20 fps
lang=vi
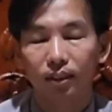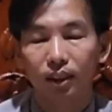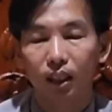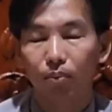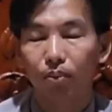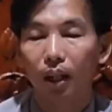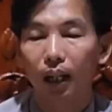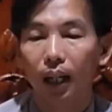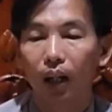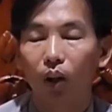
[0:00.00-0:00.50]

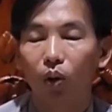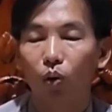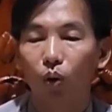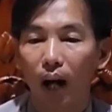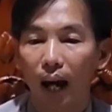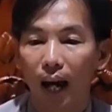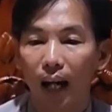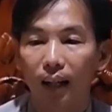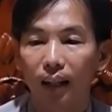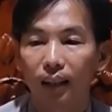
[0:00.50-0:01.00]
sớm giờ đã nói
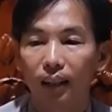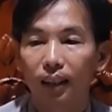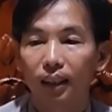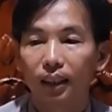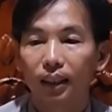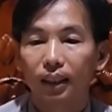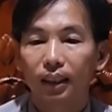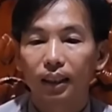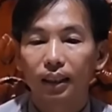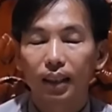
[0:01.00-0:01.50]
qua
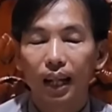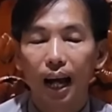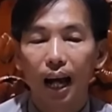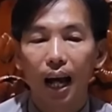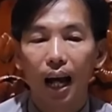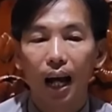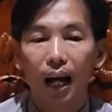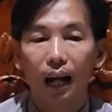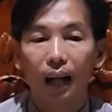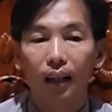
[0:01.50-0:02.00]

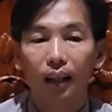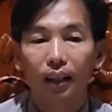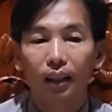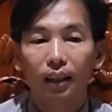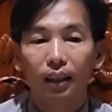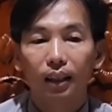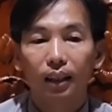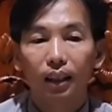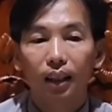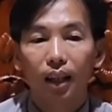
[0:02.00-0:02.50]
và
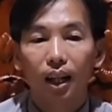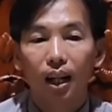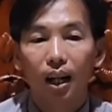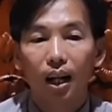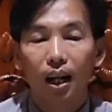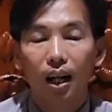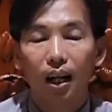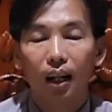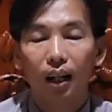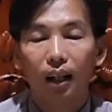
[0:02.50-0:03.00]
à,
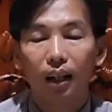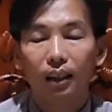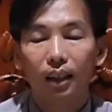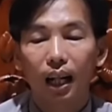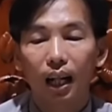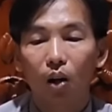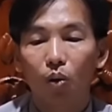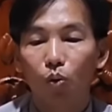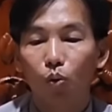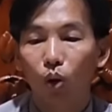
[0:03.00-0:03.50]

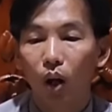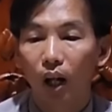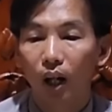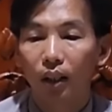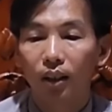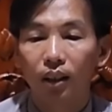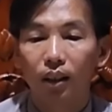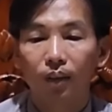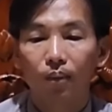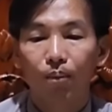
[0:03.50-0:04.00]
và không
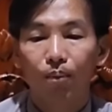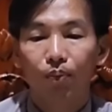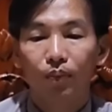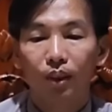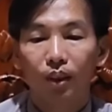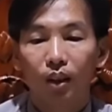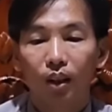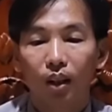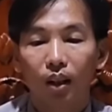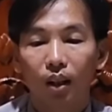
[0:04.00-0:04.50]
quên
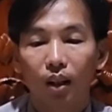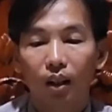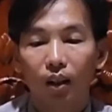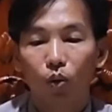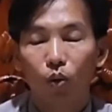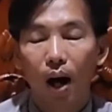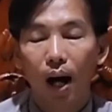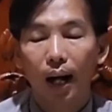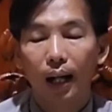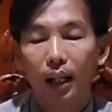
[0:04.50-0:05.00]
à,
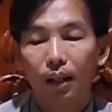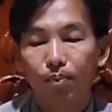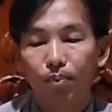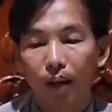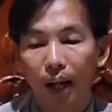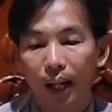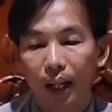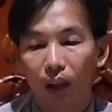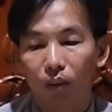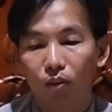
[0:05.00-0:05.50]
qua cái clip
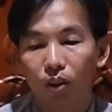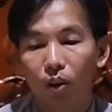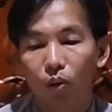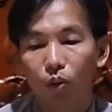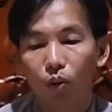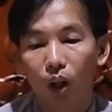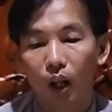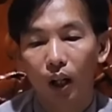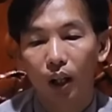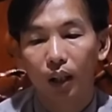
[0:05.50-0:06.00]
này cũng
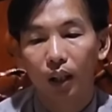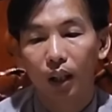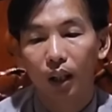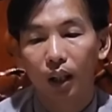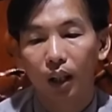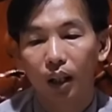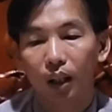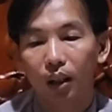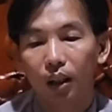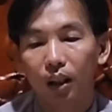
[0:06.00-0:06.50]
không quên
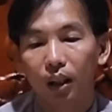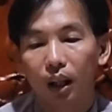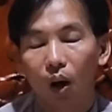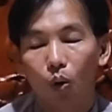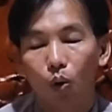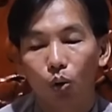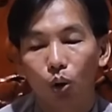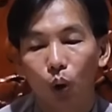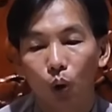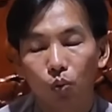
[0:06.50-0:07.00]
à,
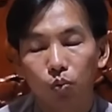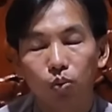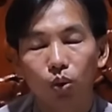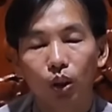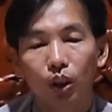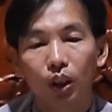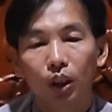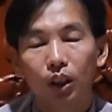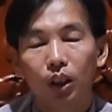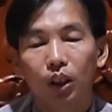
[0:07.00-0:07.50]
cầu chúc
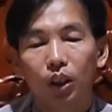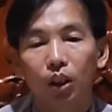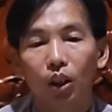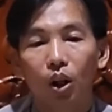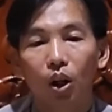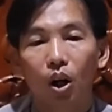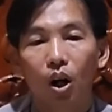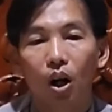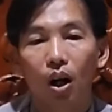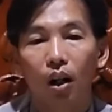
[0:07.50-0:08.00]

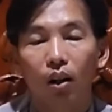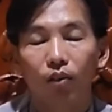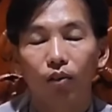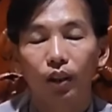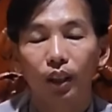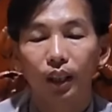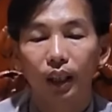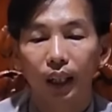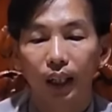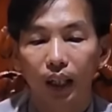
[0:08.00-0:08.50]
cho
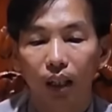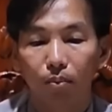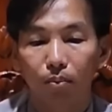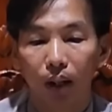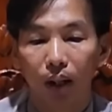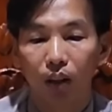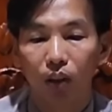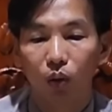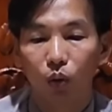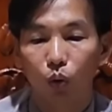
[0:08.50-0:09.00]
quý vị
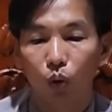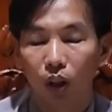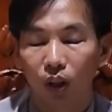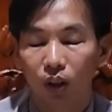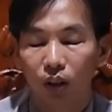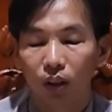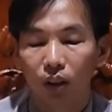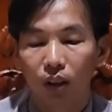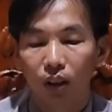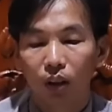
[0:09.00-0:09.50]
mạnh thường
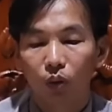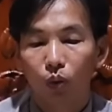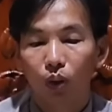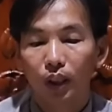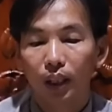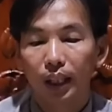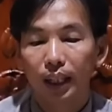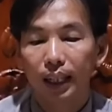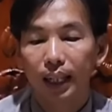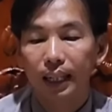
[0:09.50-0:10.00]
quân
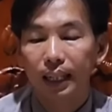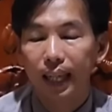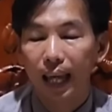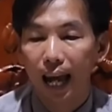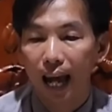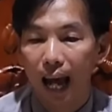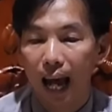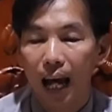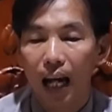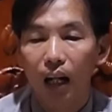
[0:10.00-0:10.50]
quý vị khán
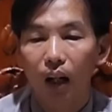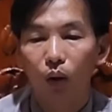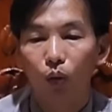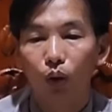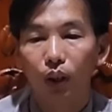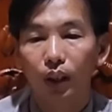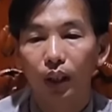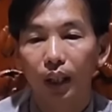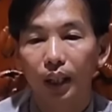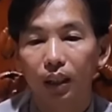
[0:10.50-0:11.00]
giả
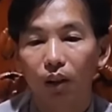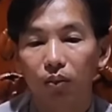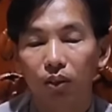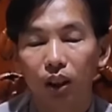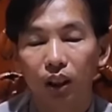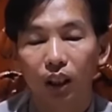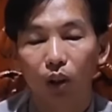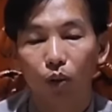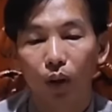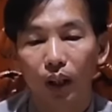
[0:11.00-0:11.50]
quý vị trong
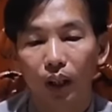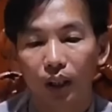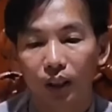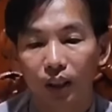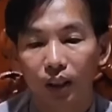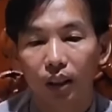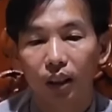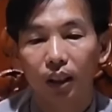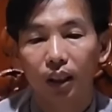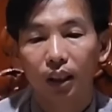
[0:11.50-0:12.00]
nước và ngoài
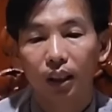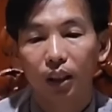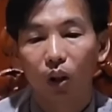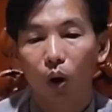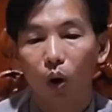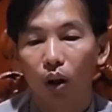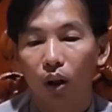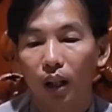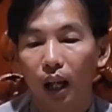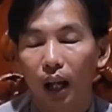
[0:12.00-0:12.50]
nước
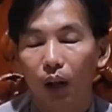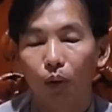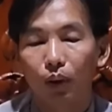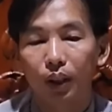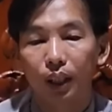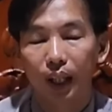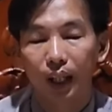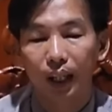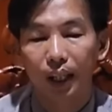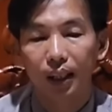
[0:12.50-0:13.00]
toàn thể
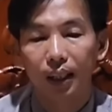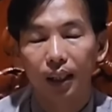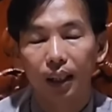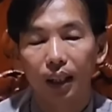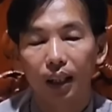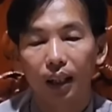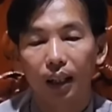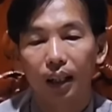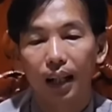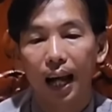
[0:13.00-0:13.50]
quý vị
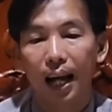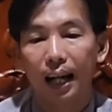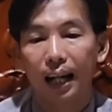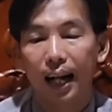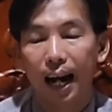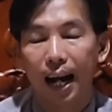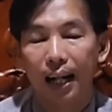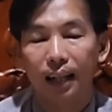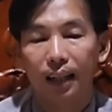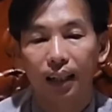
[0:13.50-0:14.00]
à, an
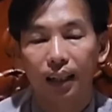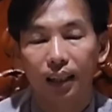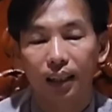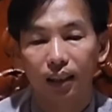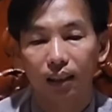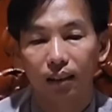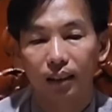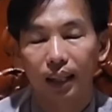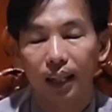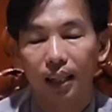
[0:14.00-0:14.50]
khang thịnh
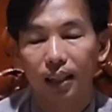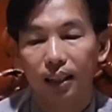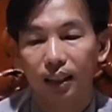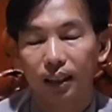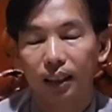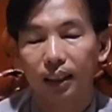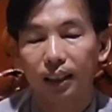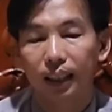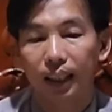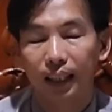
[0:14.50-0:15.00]
vượng dạng
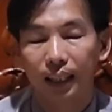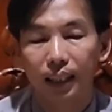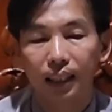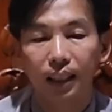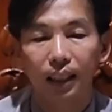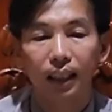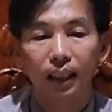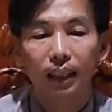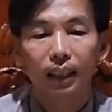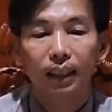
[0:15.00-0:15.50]
sự như
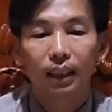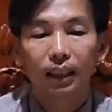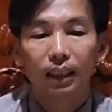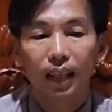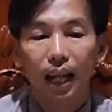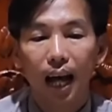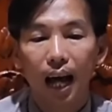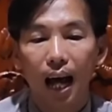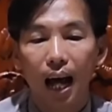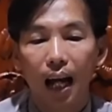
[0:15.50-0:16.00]
ý
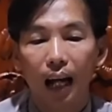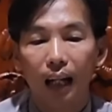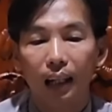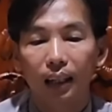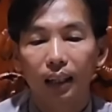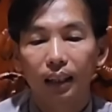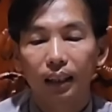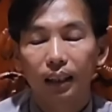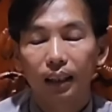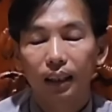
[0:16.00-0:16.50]
và
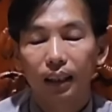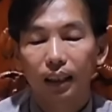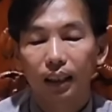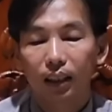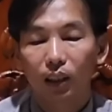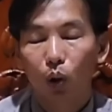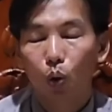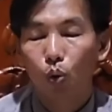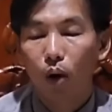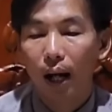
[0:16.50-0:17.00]

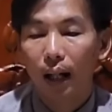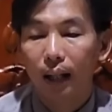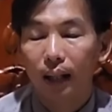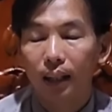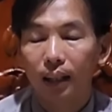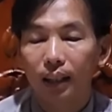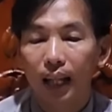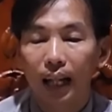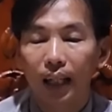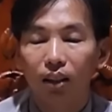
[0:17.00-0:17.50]
à, tu hành
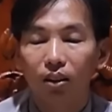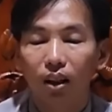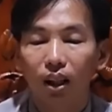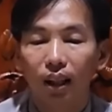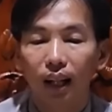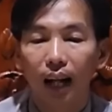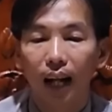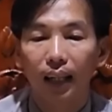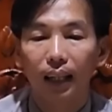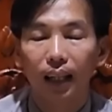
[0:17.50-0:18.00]
tinh tấn cho
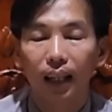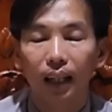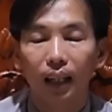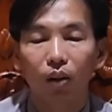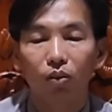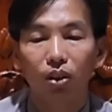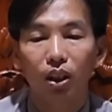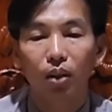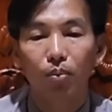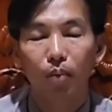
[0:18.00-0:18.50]
đến ngày thành
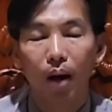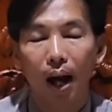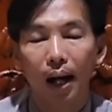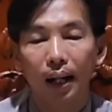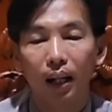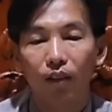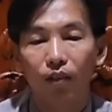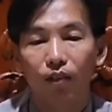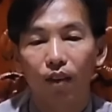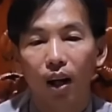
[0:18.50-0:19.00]
công viên
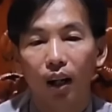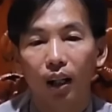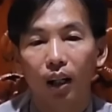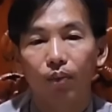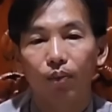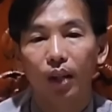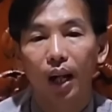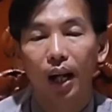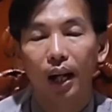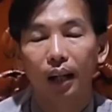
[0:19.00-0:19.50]
mãn gặp Phật
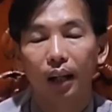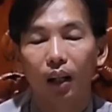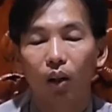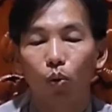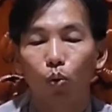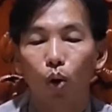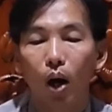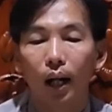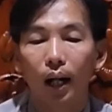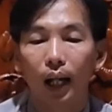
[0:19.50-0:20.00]
gặp thầy nơi
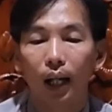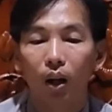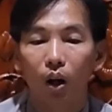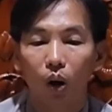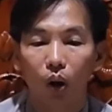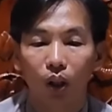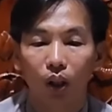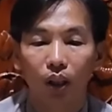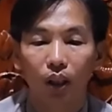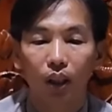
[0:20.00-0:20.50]
long qua đại
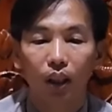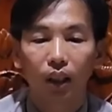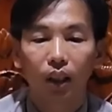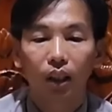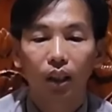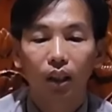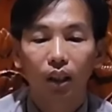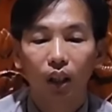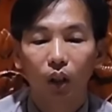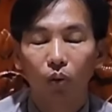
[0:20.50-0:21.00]
hội
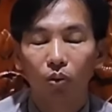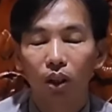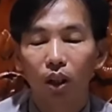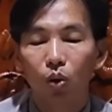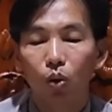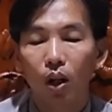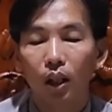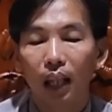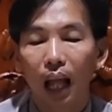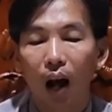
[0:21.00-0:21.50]
thì cũng
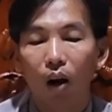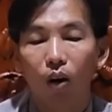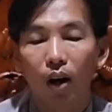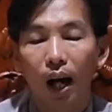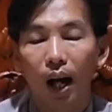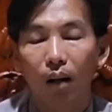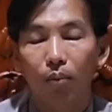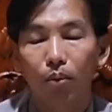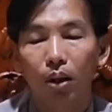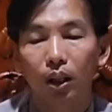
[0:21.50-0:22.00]
như quốc tạo
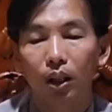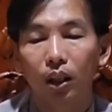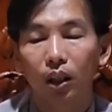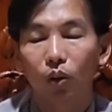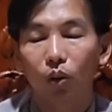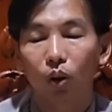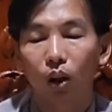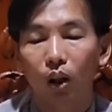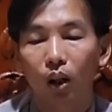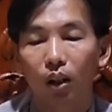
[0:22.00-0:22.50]
hàng mơ
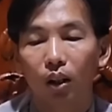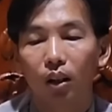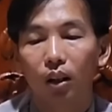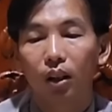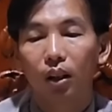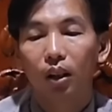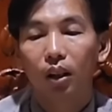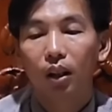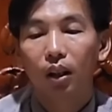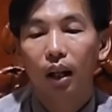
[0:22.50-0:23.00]
ước à,
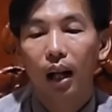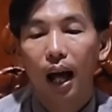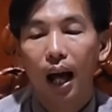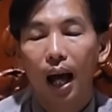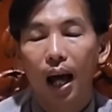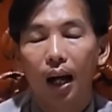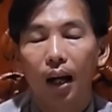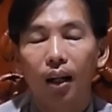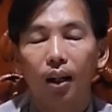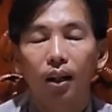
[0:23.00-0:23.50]

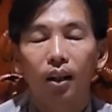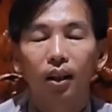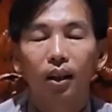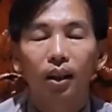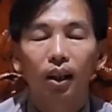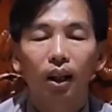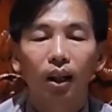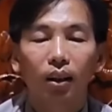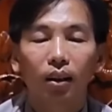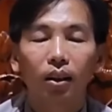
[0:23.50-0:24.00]
là
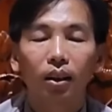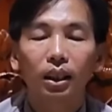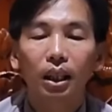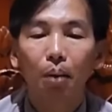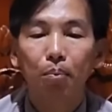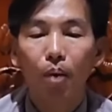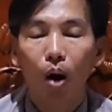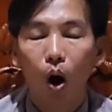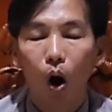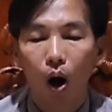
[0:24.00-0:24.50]
à, ước
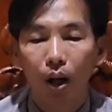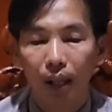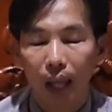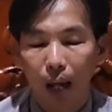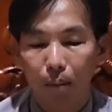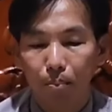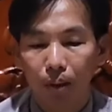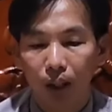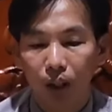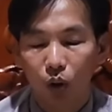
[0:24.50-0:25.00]
trong họ
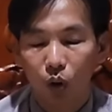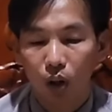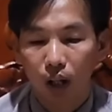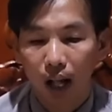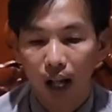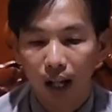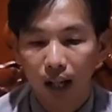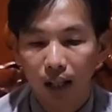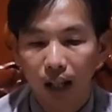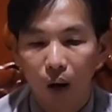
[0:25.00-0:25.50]
nhẹ mình có
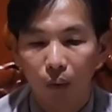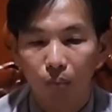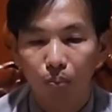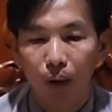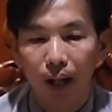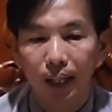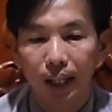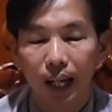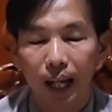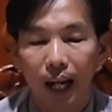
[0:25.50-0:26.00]
cánh
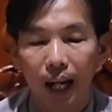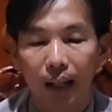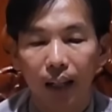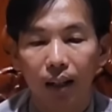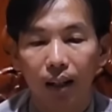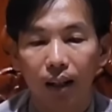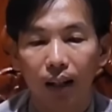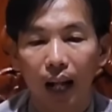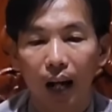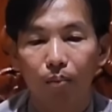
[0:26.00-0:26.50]
đồng bay về
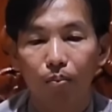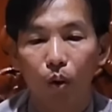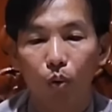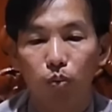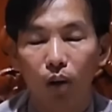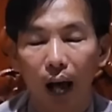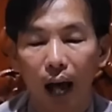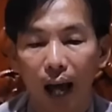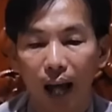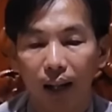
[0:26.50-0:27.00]
cực lạc
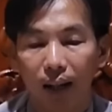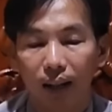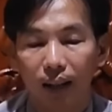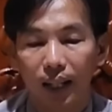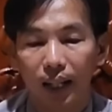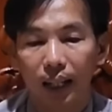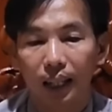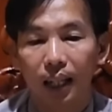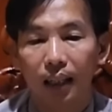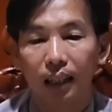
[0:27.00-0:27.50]
một đàn
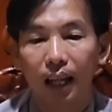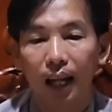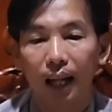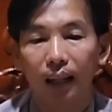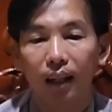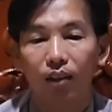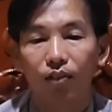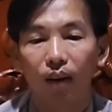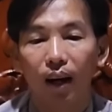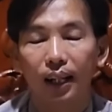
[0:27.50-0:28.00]
thì thân
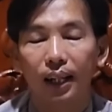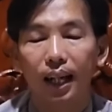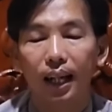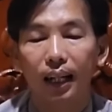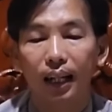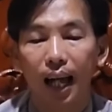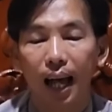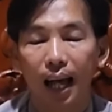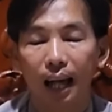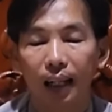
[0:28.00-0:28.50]
thầy hết phải
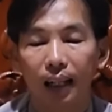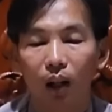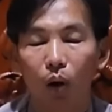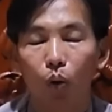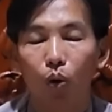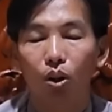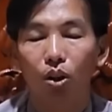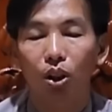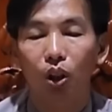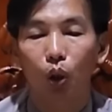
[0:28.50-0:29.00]
gian nan
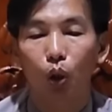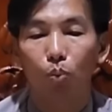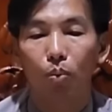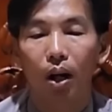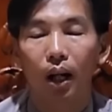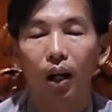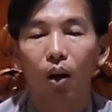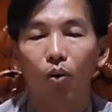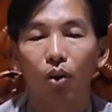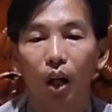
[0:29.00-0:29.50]
đâu có chịu
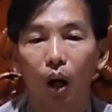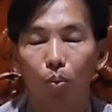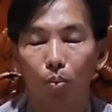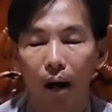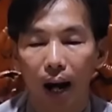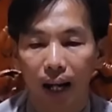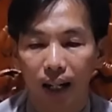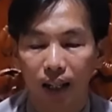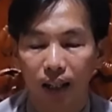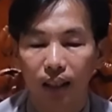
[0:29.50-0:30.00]
mang câu nhạo
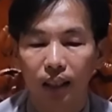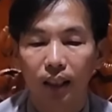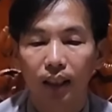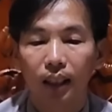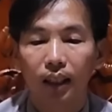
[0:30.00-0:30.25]
bán